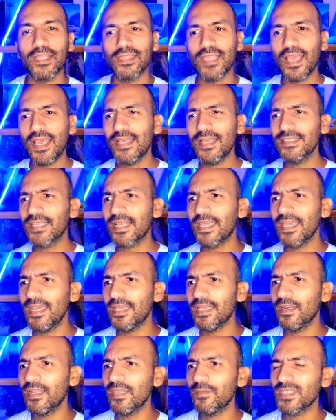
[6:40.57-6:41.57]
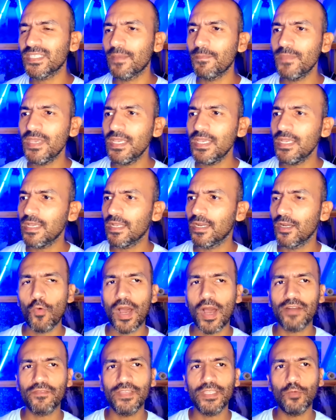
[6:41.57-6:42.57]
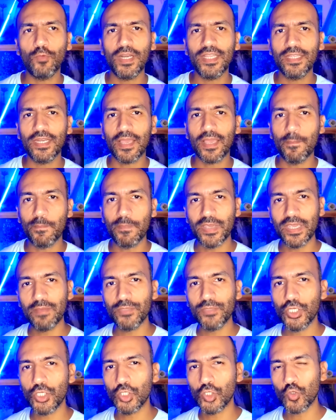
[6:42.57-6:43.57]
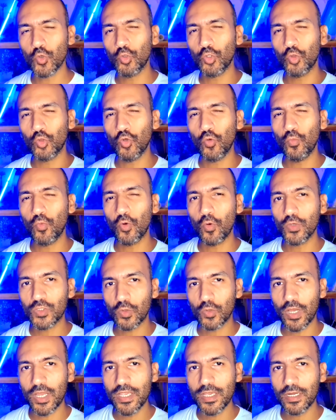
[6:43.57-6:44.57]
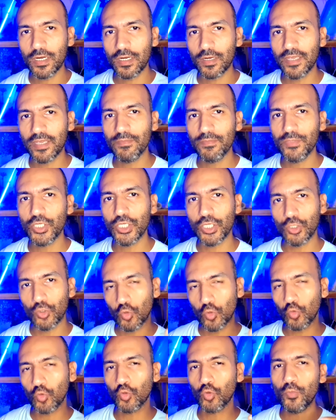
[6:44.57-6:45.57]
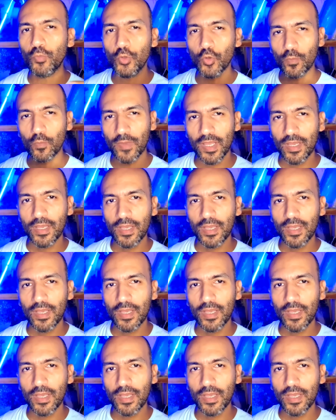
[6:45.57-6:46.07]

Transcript: ده الذكاء اللي انا بسميه اللي هو عارفين الولد اللي كان بيمشي يشوط الطوب وهو صغير يمشي يشوط الطوب يقوم